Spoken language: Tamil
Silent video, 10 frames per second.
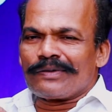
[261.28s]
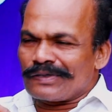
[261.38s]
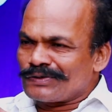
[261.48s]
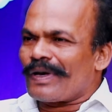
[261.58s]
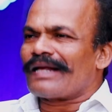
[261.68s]
அது
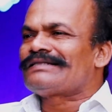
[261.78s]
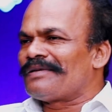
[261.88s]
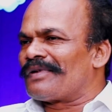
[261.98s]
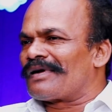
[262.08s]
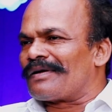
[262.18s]
ஒரு
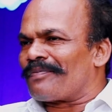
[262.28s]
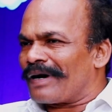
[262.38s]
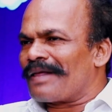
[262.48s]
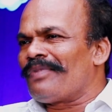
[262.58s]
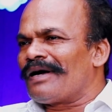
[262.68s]
சுவாரஸ்யம் இருக்கும்
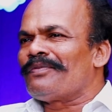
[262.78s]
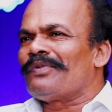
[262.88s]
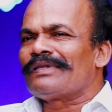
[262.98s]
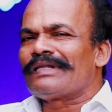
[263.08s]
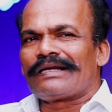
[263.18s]
படம்
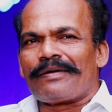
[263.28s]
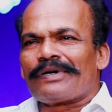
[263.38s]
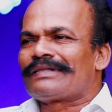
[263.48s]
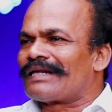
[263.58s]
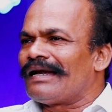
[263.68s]
பார்க்கும்போது
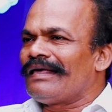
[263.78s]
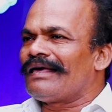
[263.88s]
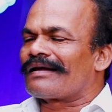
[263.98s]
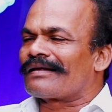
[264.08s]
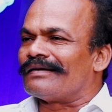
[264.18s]
நமக்கு
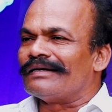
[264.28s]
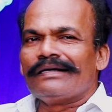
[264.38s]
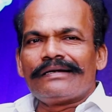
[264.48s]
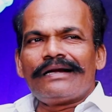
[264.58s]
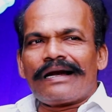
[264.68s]
த்ரில்லிங்கா இருக்கும்
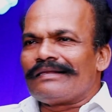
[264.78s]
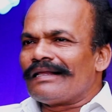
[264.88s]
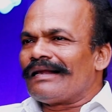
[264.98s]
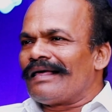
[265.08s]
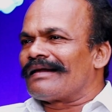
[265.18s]
என்னடா
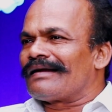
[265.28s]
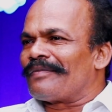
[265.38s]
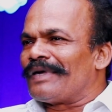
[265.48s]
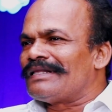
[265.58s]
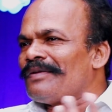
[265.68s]
இதெல்லாம்
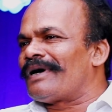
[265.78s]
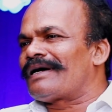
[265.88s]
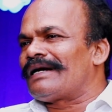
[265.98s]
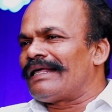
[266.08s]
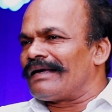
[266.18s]
இருக்கு நம்ம
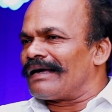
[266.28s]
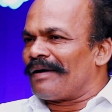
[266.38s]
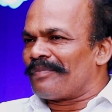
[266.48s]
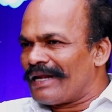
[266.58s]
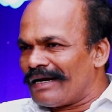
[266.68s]
எதிர்பார்க்கலையே
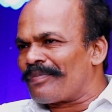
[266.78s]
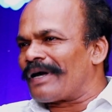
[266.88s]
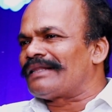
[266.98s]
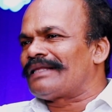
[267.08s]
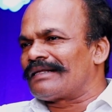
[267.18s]
அப்படின்னு
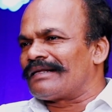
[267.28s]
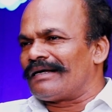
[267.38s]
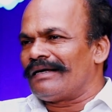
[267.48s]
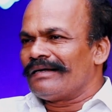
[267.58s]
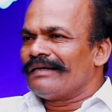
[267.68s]
பார்த்தா
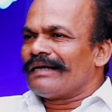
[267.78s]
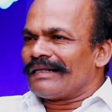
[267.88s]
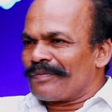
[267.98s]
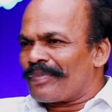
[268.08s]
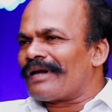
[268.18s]
தான்
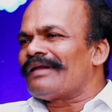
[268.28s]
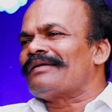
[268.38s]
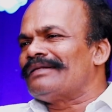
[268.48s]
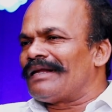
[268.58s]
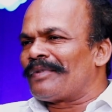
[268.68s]
அந்த
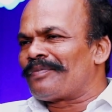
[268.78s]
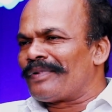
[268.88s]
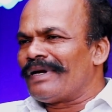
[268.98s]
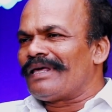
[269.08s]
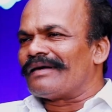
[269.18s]
படம் வந்து
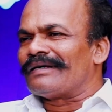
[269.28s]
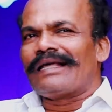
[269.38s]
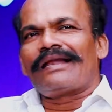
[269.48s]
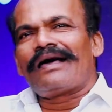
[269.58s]
நமக்கு பிடிக்கும்